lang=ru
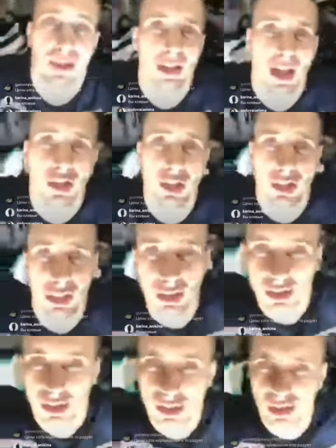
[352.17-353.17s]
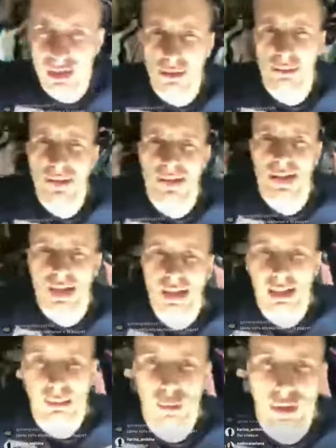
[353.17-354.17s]
передача. Без
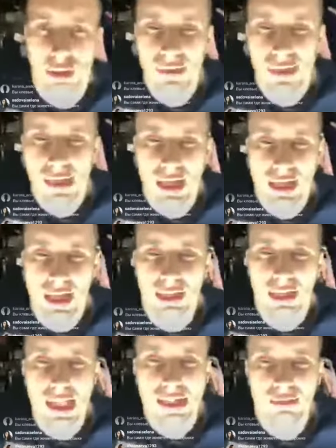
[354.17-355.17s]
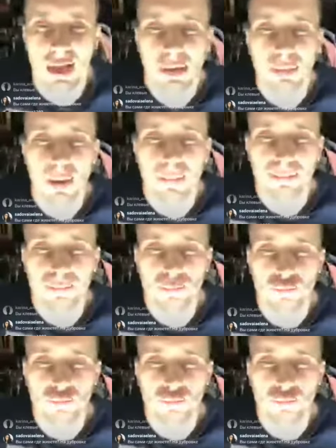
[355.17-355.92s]
нас там только веселей. Когда свадьба?